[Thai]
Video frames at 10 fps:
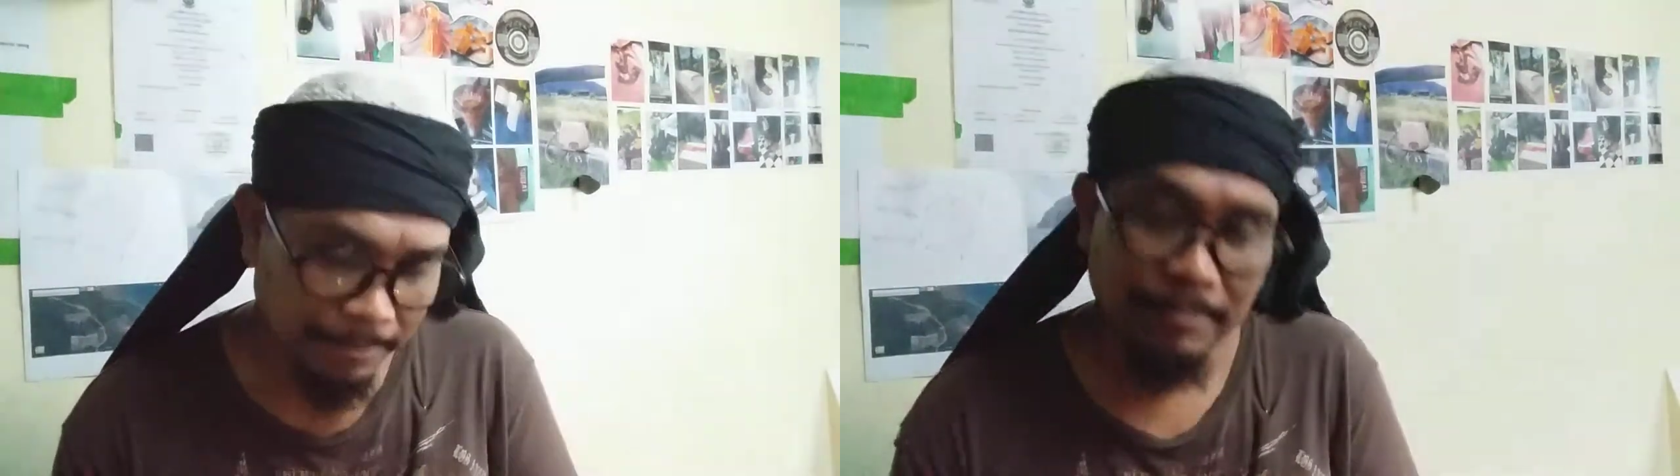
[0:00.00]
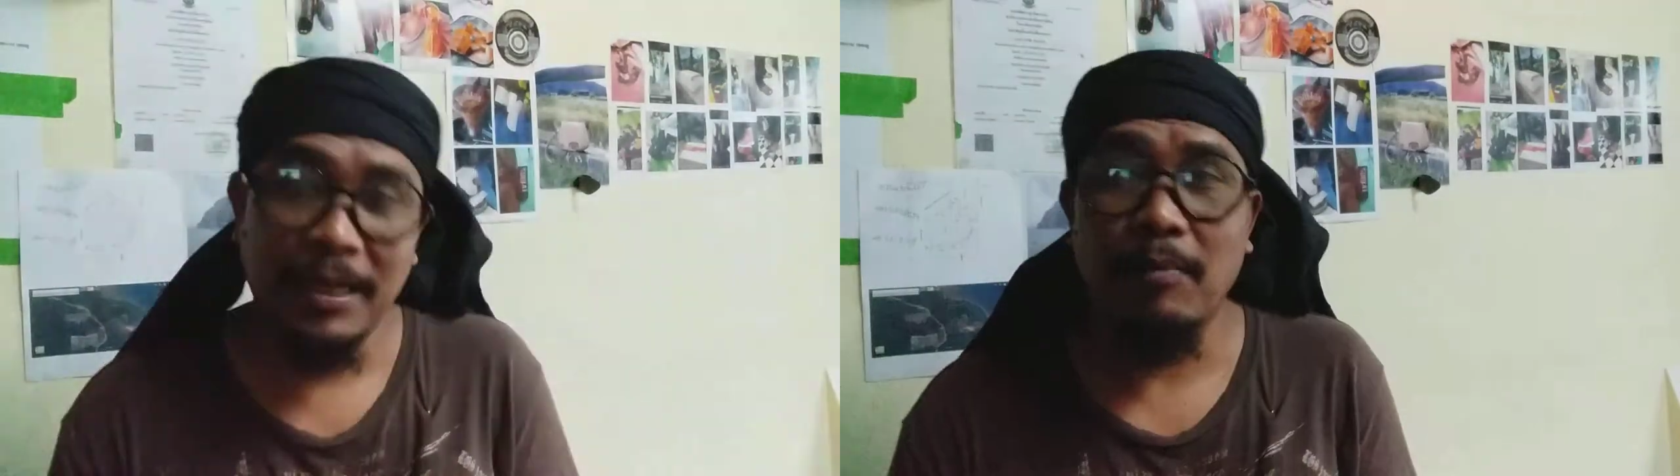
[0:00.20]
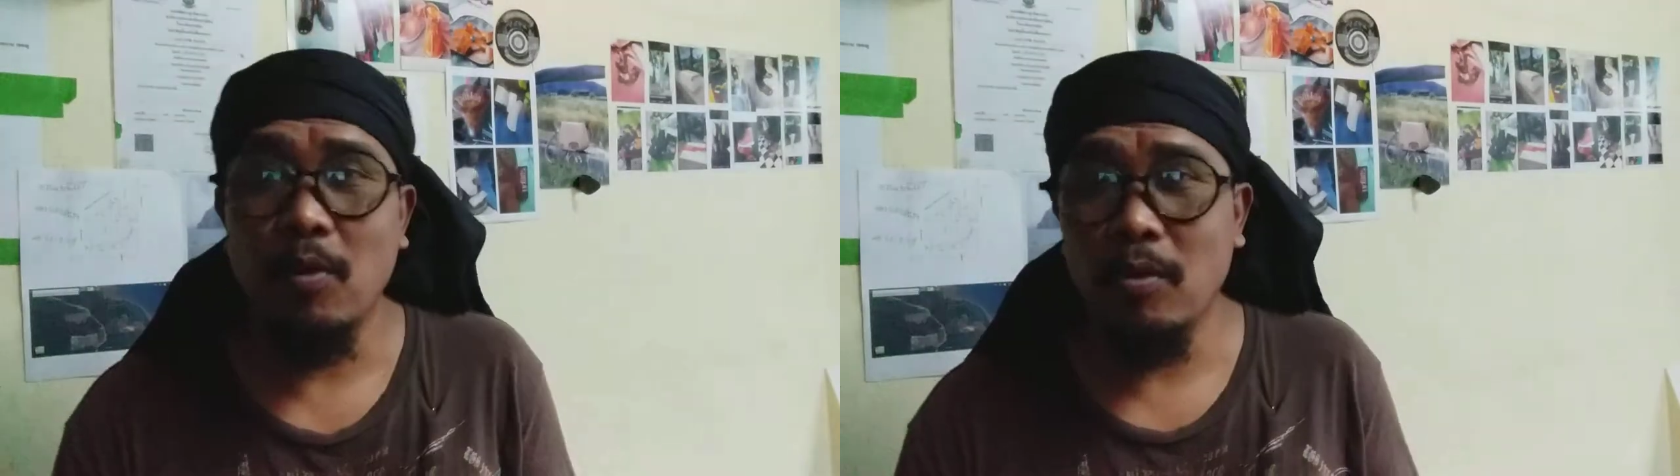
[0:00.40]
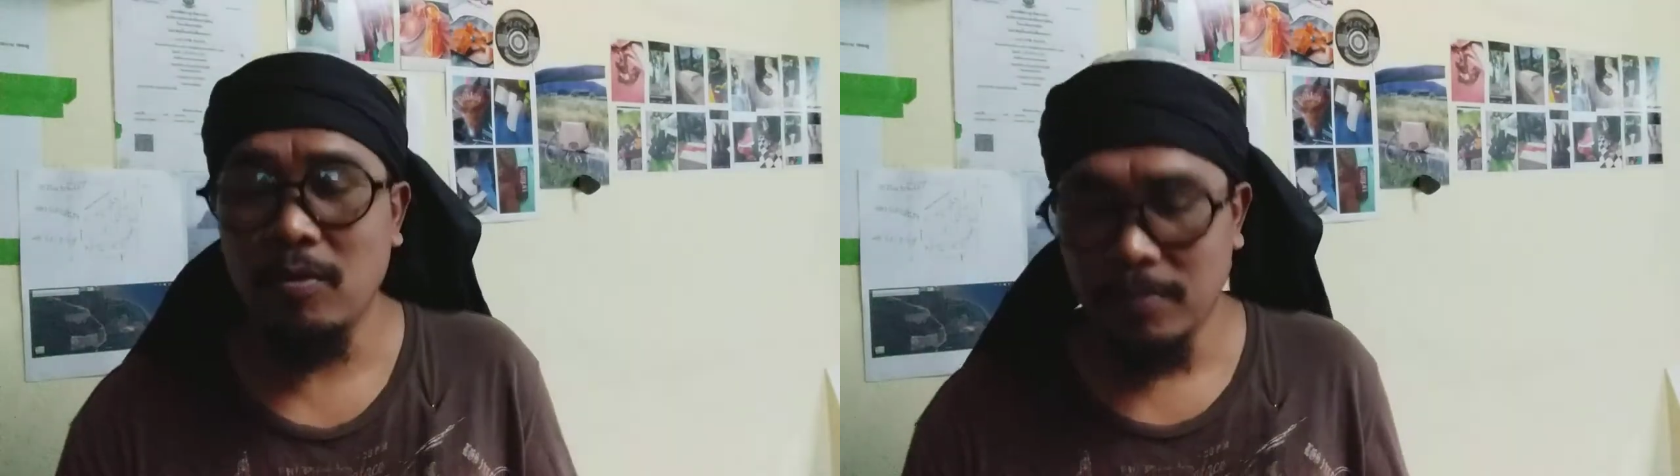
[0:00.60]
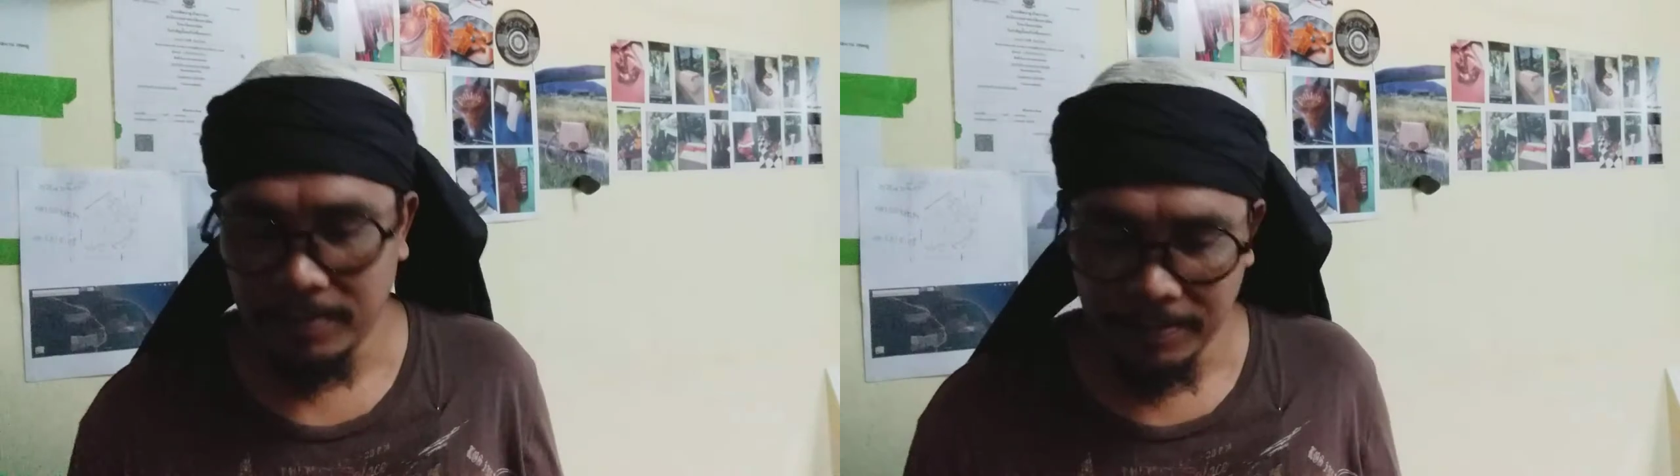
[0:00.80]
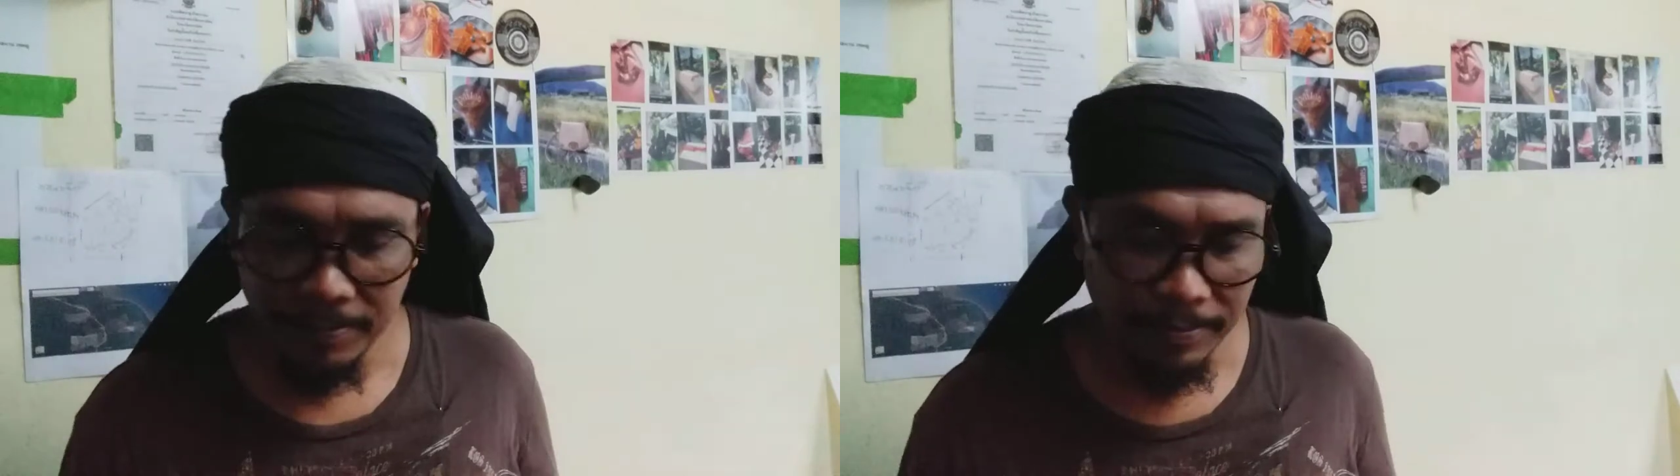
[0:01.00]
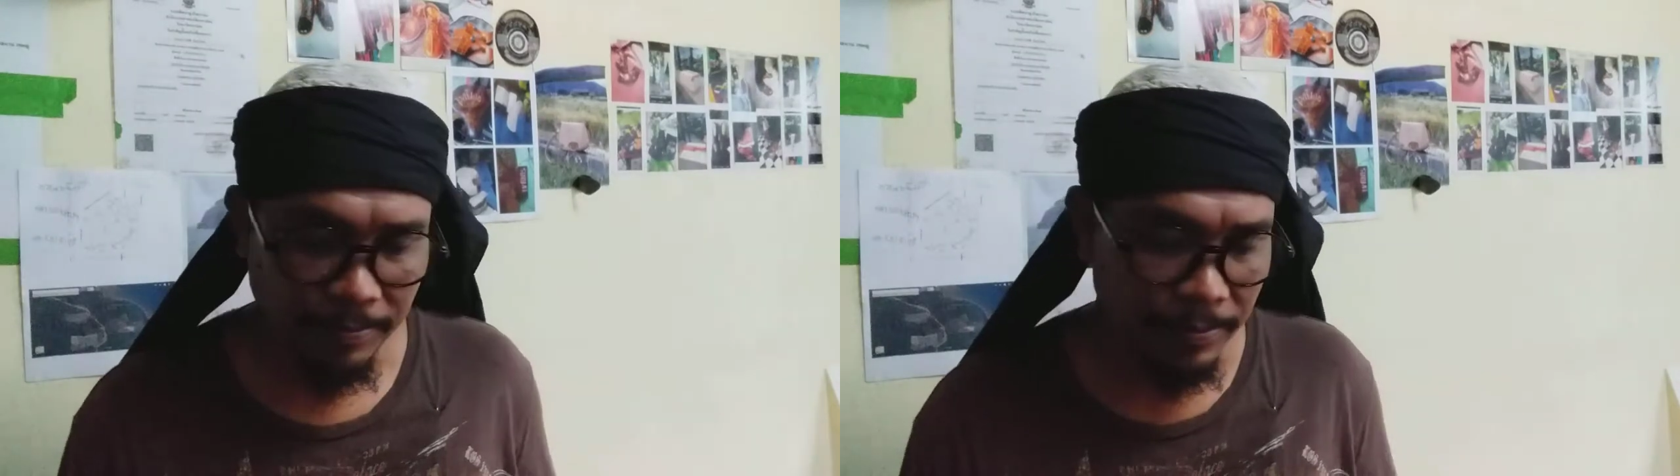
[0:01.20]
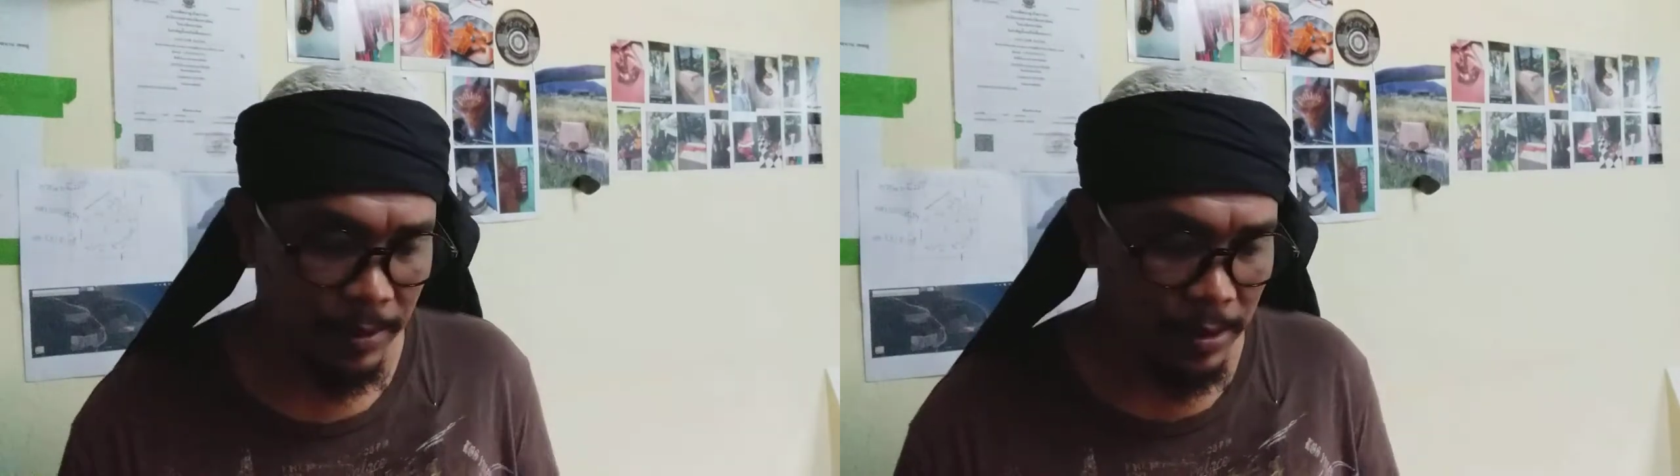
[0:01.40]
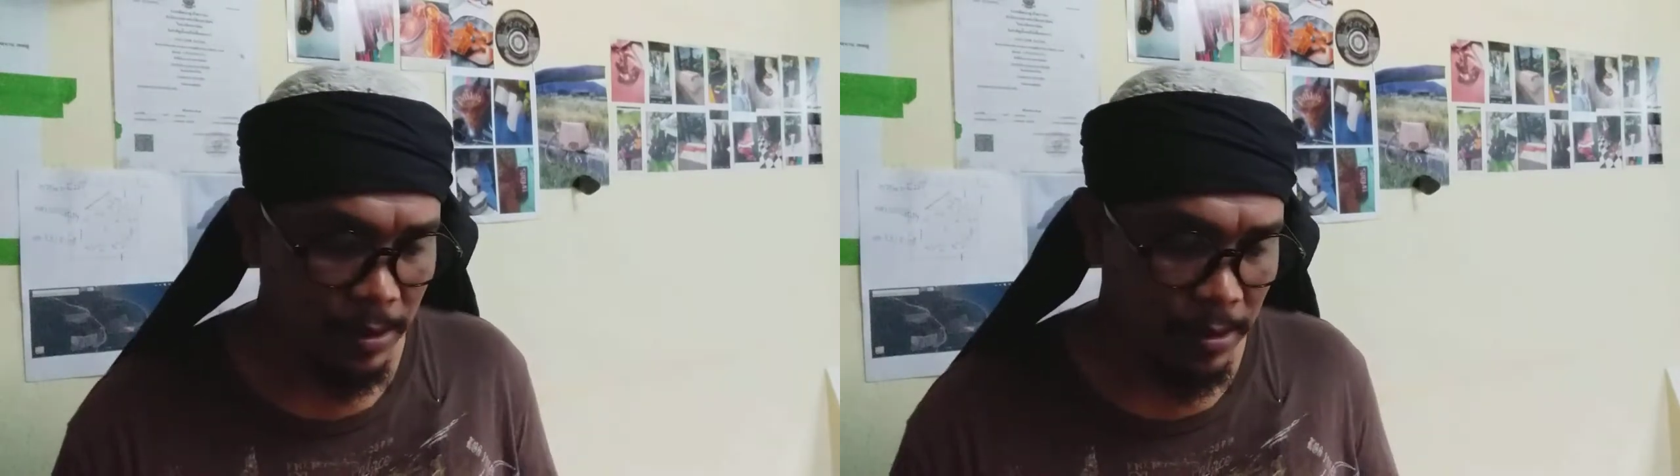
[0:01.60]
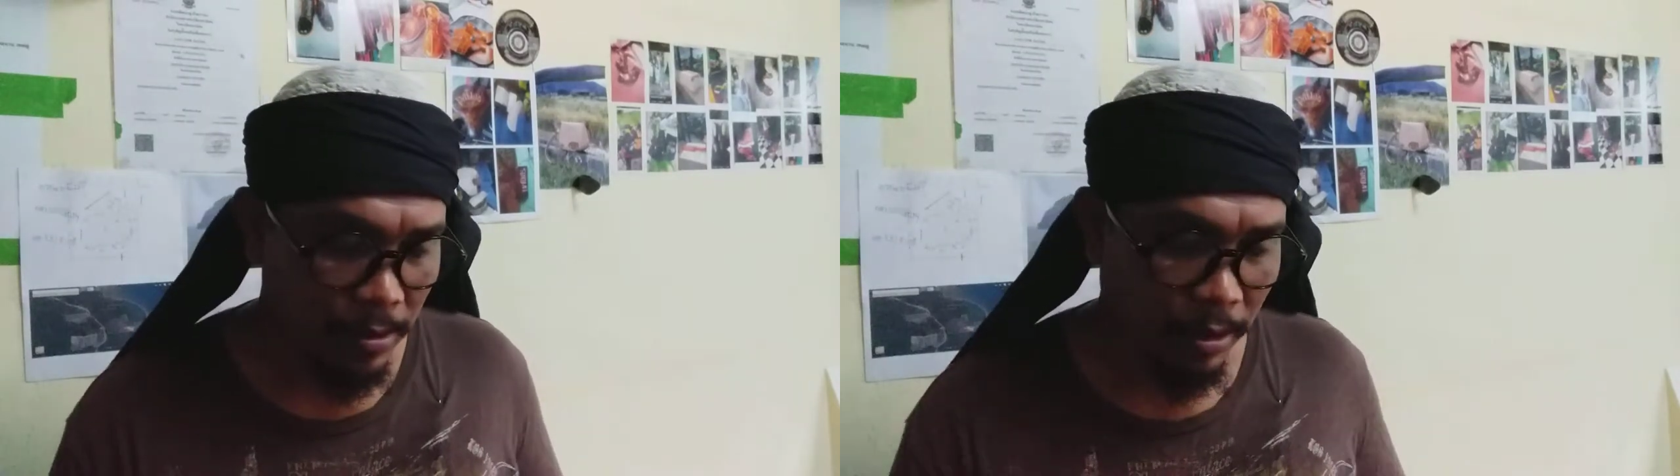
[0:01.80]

หนังหมูก่